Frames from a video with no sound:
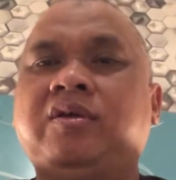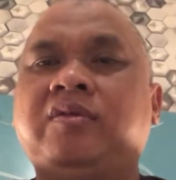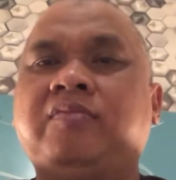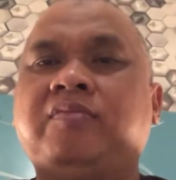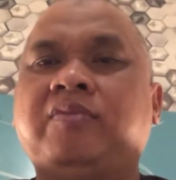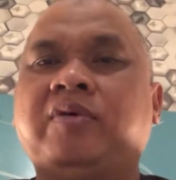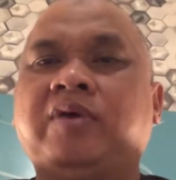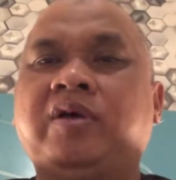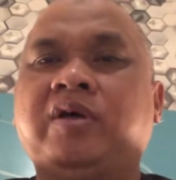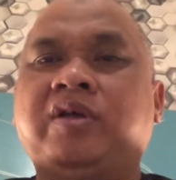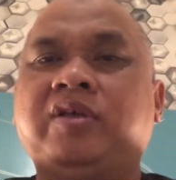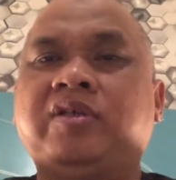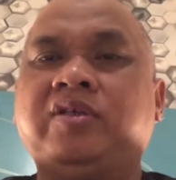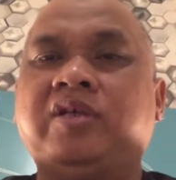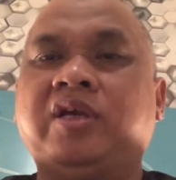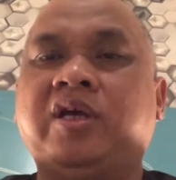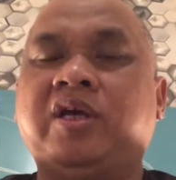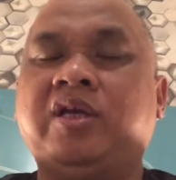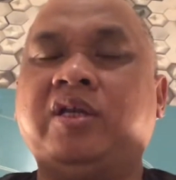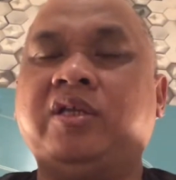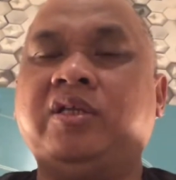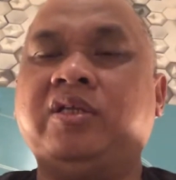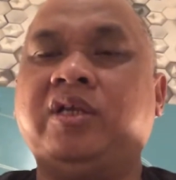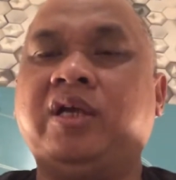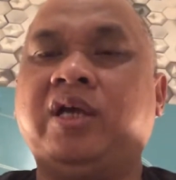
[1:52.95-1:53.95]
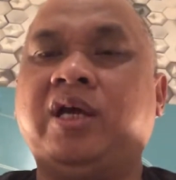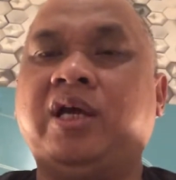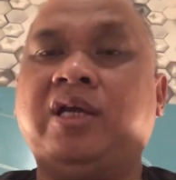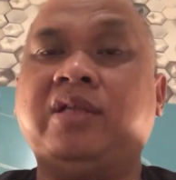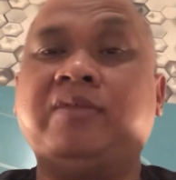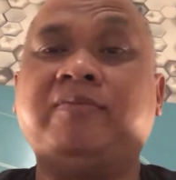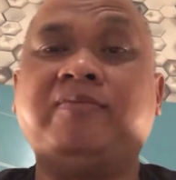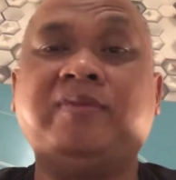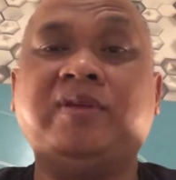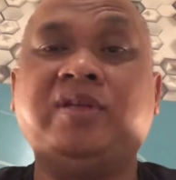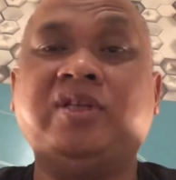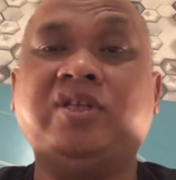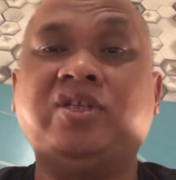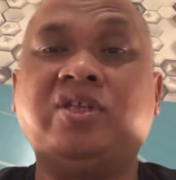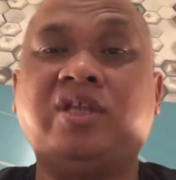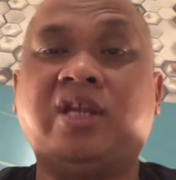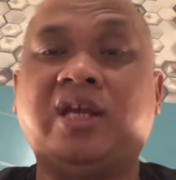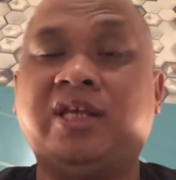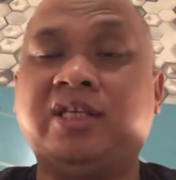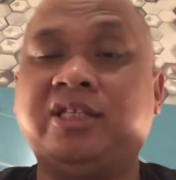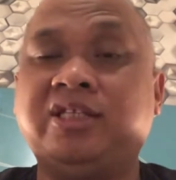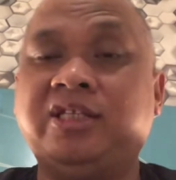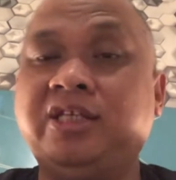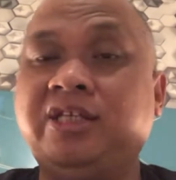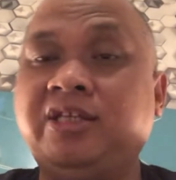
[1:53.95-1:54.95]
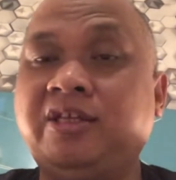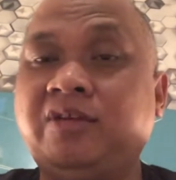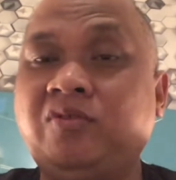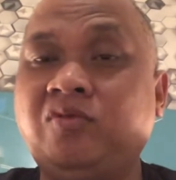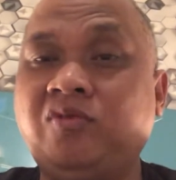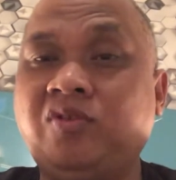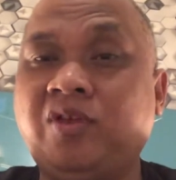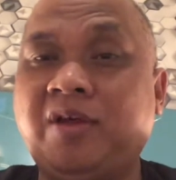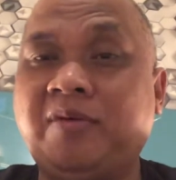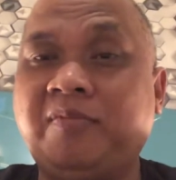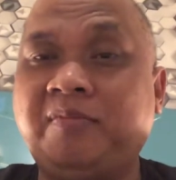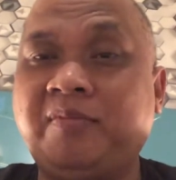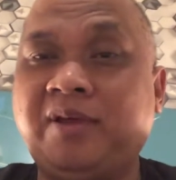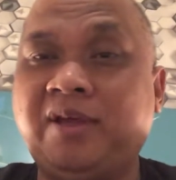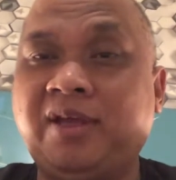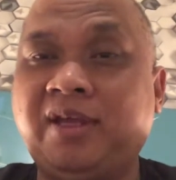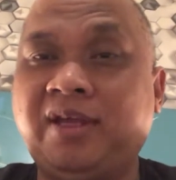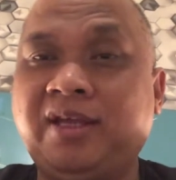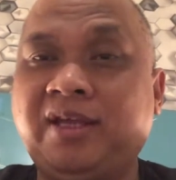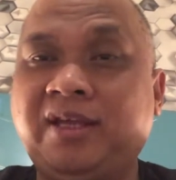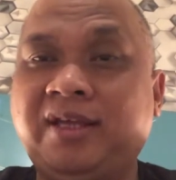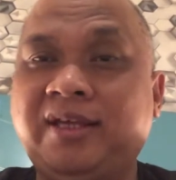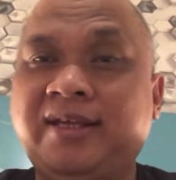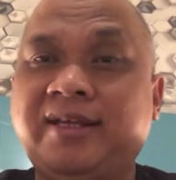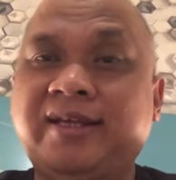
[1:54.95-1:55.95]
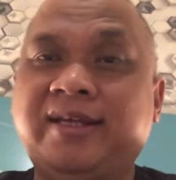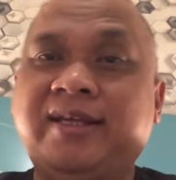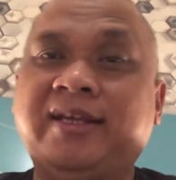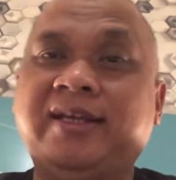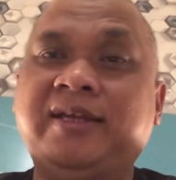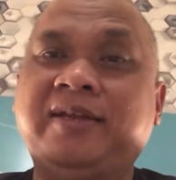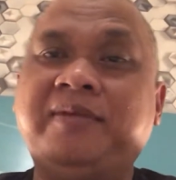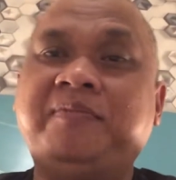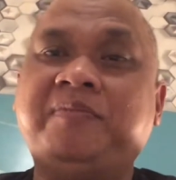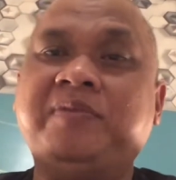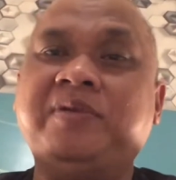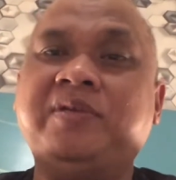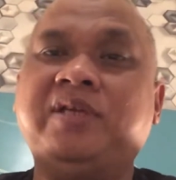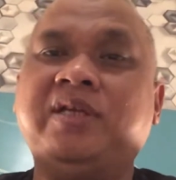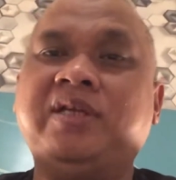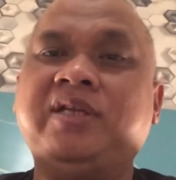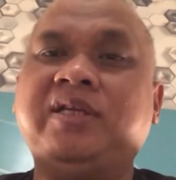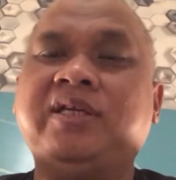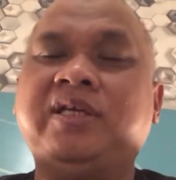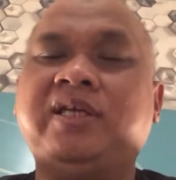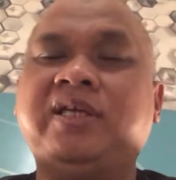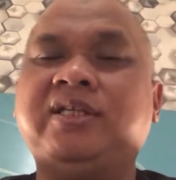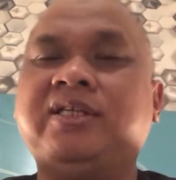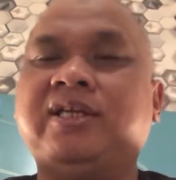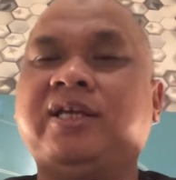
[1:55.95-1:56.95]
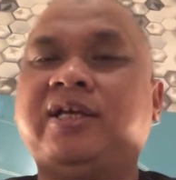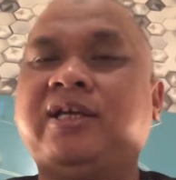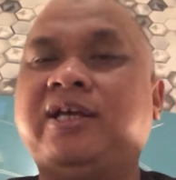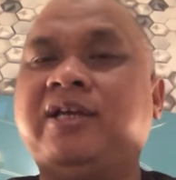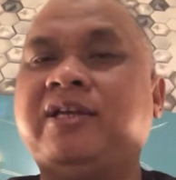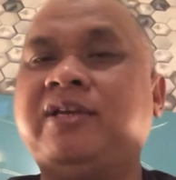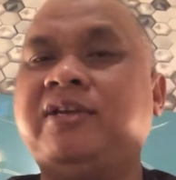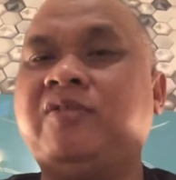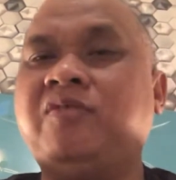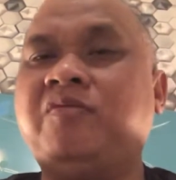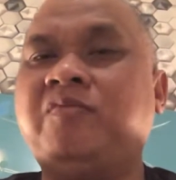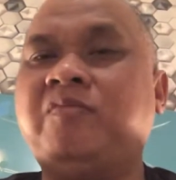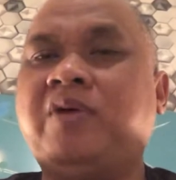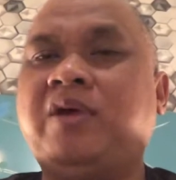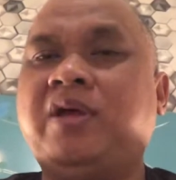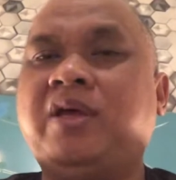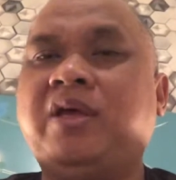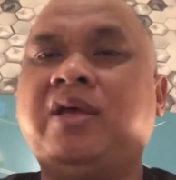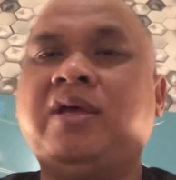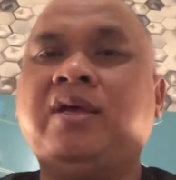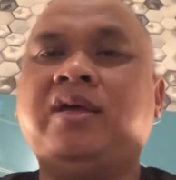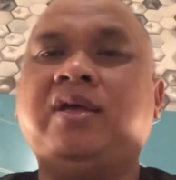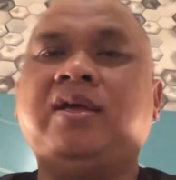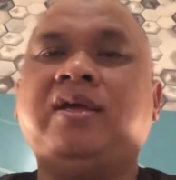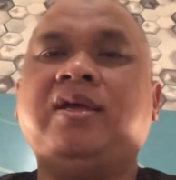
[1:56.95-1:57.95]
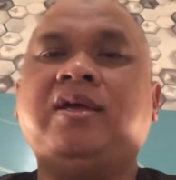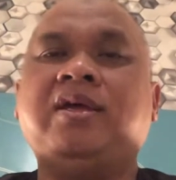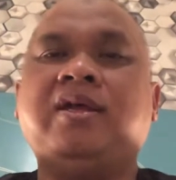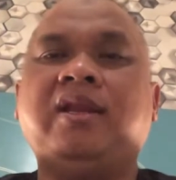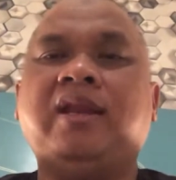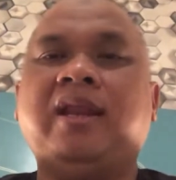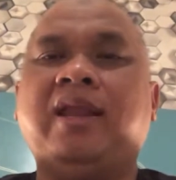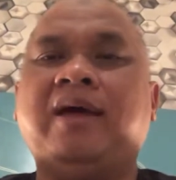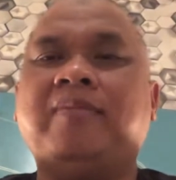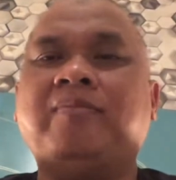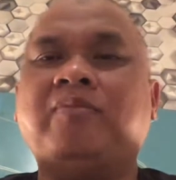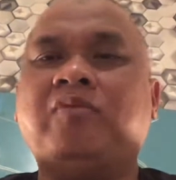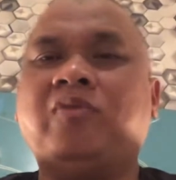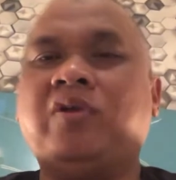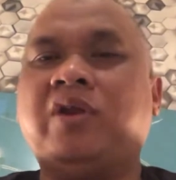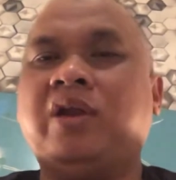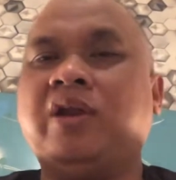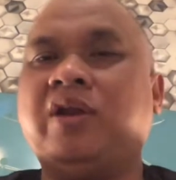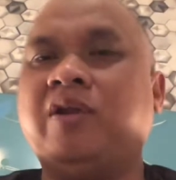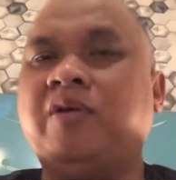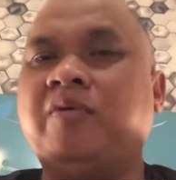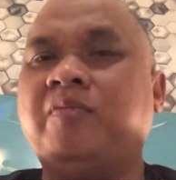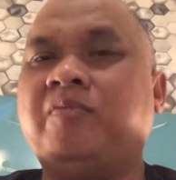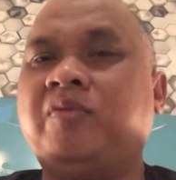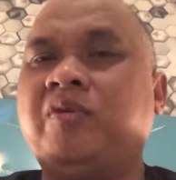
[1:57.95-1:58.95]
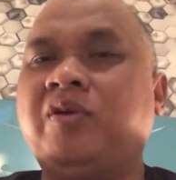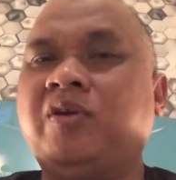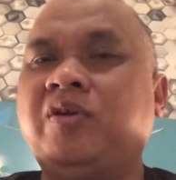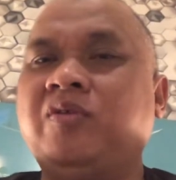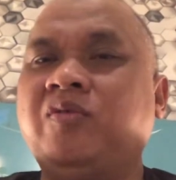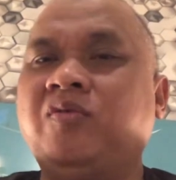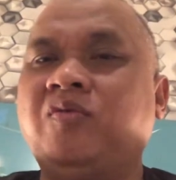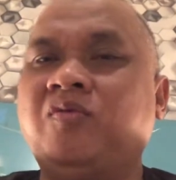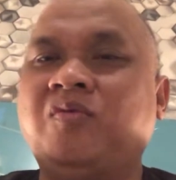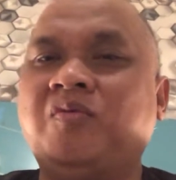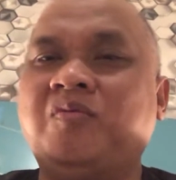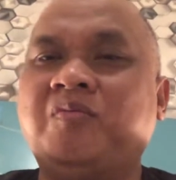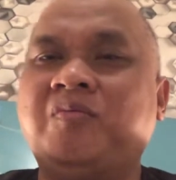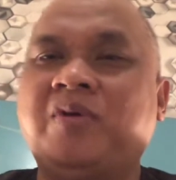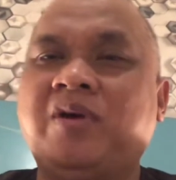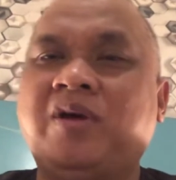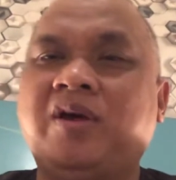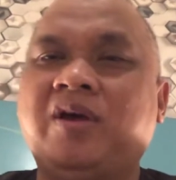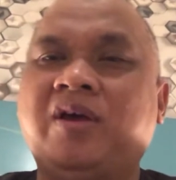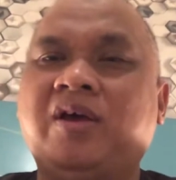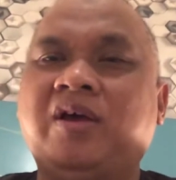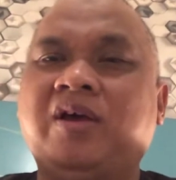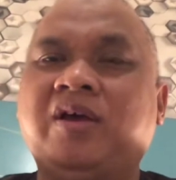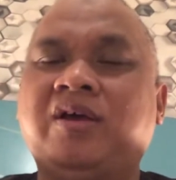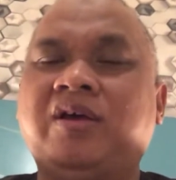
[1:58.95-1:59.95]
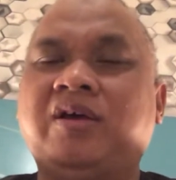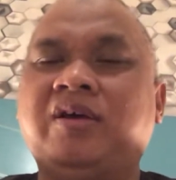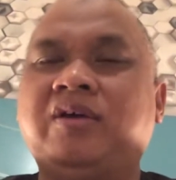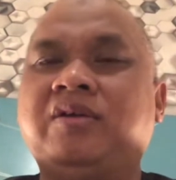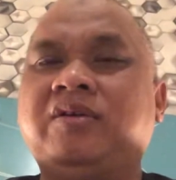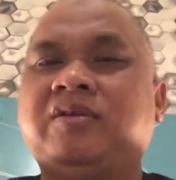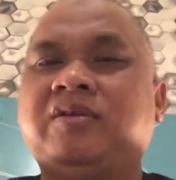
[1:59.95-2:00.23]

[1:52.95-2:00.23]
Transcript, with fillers: Pekerjaan yang administrasi terutama ini bisa dikerjakan di rumah. Laporan-laporan di rumah,